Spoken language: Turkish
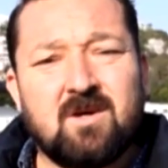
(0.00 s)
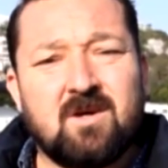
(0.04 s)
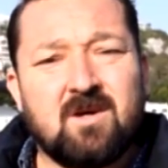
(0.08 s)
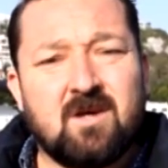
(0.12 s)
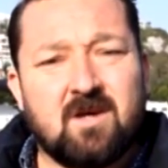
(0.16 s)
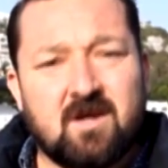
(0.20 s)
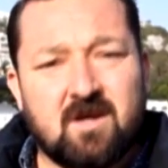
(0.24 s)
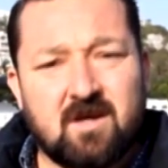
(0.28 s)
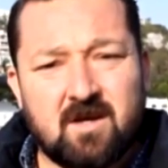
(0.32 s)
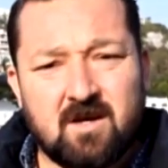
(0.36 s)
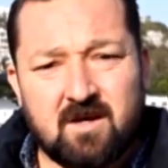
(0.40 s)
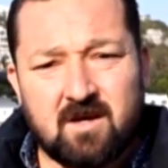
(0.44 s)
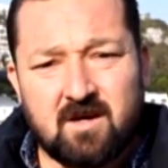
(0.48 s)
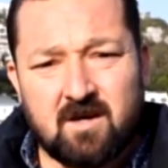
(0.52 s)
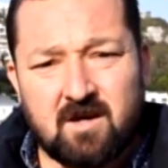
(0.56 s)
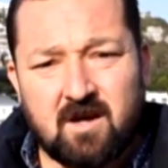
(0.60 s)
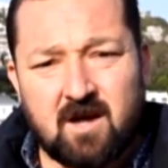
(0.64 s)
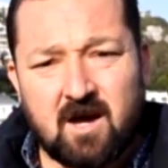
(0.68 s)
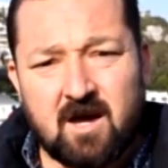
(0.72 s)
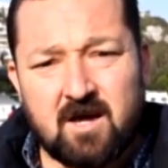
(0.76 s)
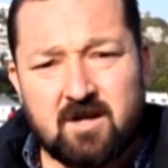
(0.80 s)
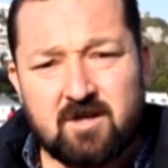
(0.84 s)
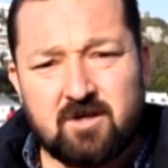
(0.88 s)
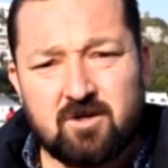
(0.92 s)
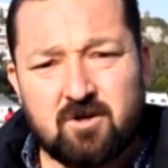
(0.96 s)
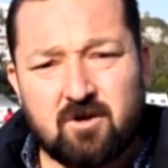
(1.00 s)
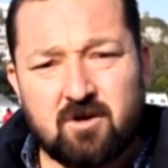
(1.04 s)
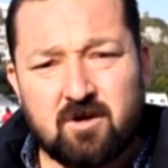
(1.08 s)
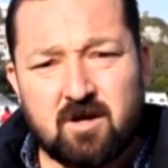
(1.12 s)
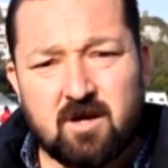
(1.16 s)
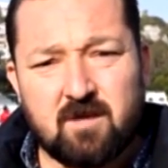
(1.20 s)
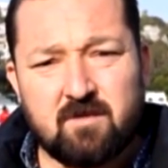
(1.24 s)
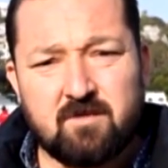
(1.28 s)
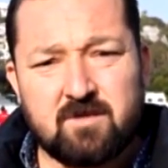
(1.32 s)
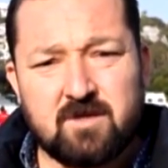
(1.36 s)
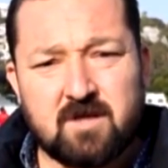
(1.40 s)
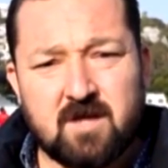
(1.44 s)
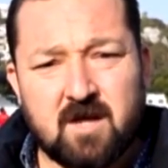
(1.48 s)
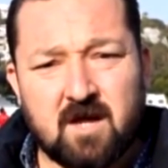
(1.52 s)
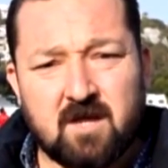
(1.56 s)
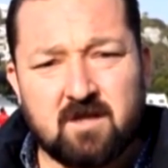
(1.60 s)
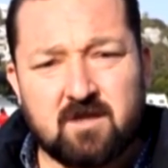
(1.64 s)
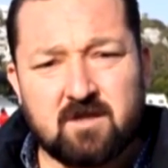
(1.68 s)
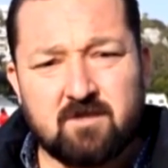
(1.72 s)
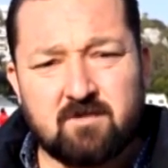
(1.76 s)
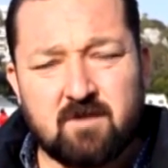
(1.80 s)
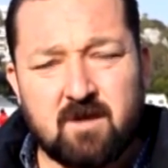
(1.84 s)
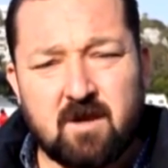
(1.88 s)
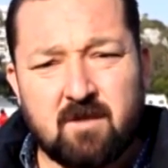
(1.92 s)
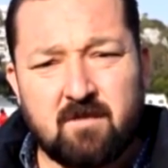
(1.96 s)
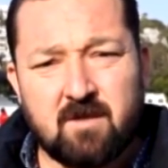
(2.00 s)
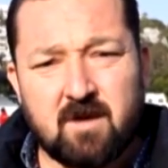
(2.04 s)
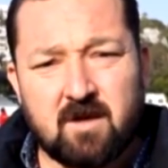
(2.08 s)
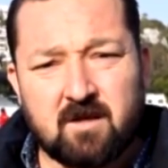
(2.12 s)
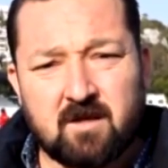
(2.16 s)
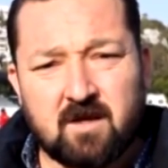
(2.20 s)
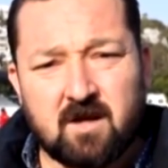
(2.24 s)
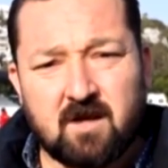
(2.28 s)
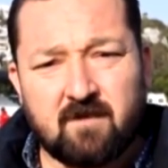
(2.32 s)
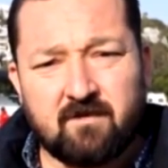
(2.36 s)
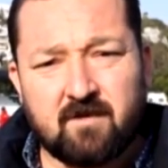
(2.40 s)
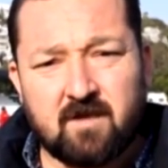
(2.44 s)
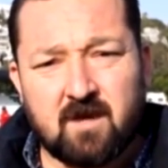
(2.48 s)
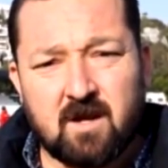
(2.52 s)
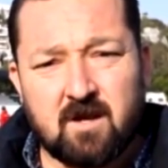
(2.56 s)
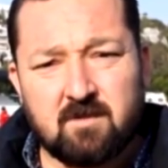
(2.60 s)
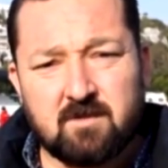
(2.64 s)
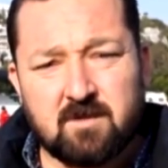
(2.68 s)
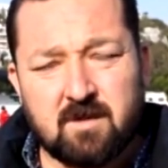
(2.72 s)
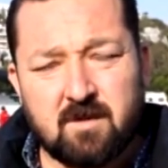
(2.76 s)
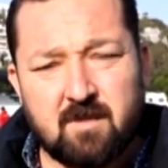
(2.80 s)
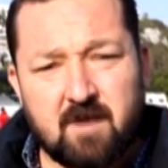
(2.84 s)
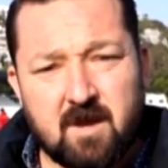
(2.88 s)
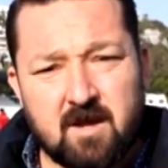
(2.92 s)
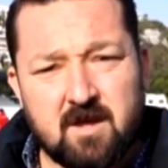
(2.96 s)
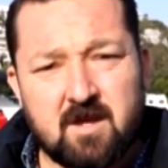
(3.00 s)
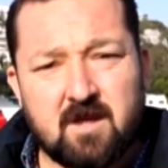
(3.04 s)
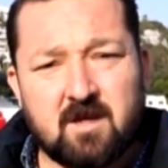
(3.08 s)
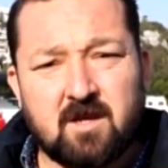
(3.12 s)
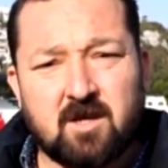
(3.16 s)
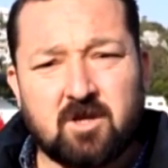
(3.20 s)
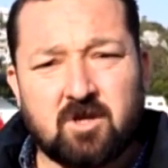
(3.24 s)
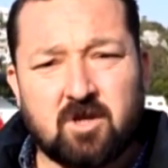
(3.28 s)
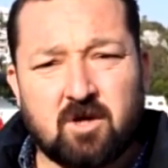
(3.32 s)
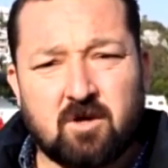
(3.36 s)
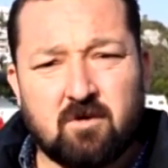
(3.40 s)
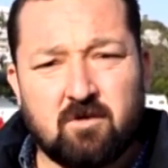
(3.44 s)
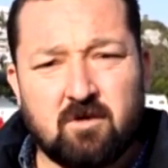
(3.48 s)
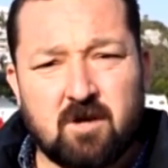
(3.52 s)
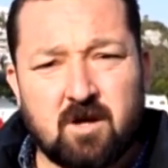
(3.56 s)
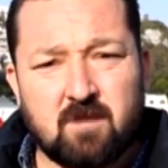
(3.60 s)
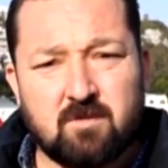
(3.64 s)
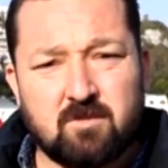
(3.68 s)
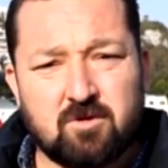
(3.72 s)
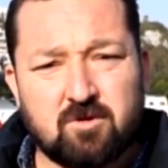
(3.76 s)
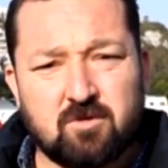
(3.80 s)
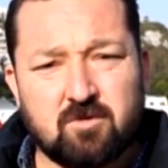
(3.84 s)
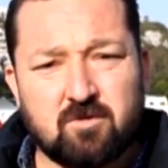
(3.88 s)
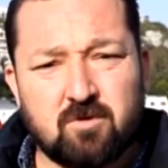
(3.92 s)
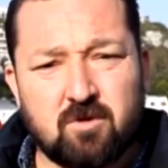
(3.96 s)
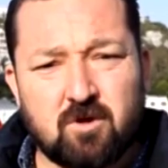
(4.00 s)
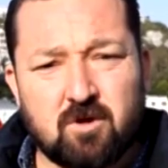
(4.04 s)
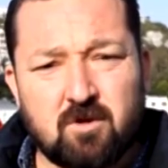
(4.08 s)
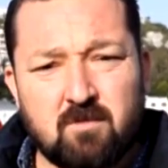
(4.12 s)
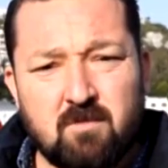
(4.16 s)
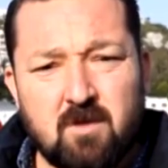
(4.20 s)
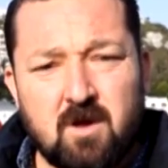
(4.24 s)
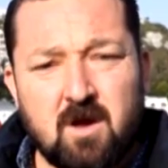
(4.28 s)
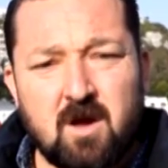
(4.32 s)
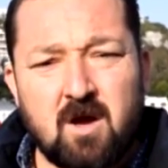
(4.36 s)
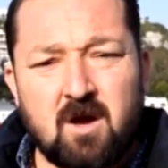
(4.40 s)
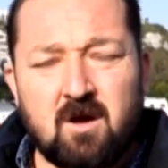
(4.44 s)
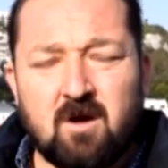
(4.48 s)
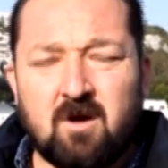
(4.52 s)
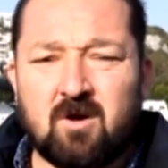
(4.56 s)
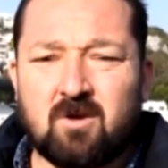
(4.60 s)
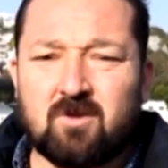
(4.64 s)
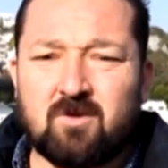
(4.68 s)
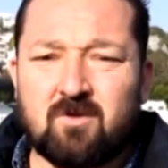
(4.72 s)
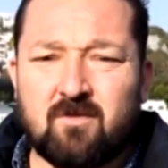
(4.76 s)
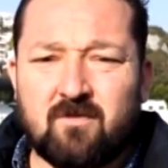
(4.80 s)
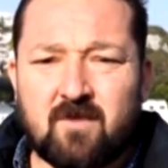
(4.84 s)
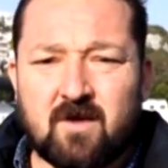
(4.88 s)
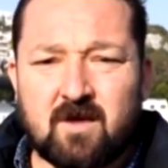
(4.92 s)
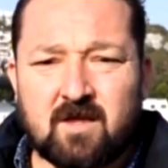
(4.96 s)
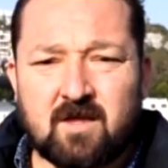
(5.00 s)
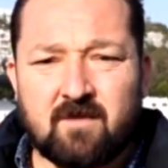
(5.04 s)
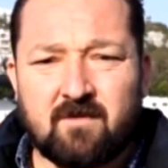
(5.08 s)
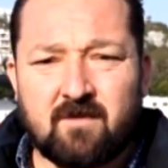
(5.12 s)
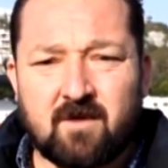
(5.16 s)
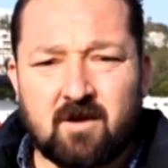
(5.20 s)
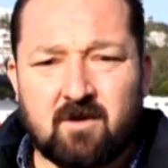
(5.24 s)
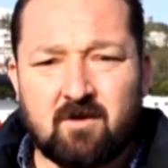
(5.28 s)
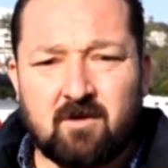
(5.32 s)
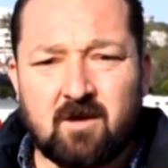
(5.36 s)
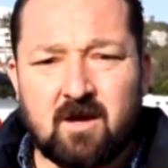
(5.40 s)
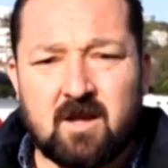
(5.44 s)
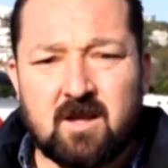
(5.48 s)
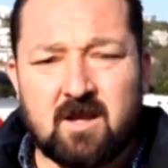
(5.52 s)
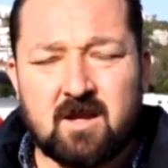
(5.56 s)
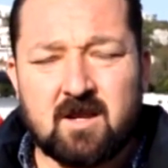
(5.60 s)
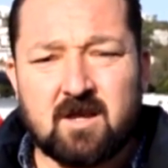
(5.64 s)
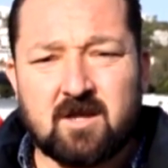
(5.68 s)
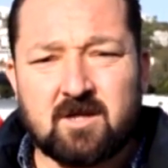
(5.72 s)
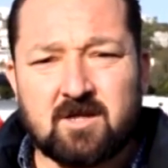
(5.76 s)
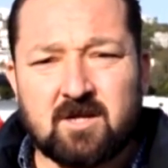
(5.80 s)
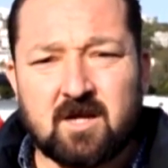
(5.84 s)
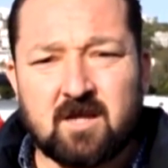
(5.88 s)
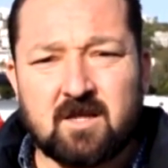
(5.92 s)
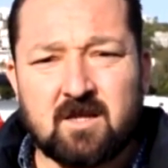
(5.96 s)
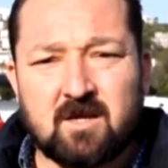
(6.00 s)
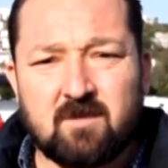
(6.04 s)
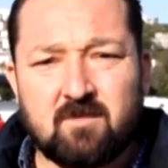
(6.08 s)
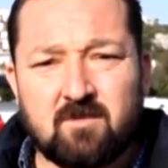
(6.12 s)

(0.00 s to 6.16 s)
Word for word: Ee, ayrıca oraya bizi yalnız bırakmayan taraftarlarımıza ben yine teşekkürlerimi sunuyorum. Orada ufak tefek olaylar yaşandı.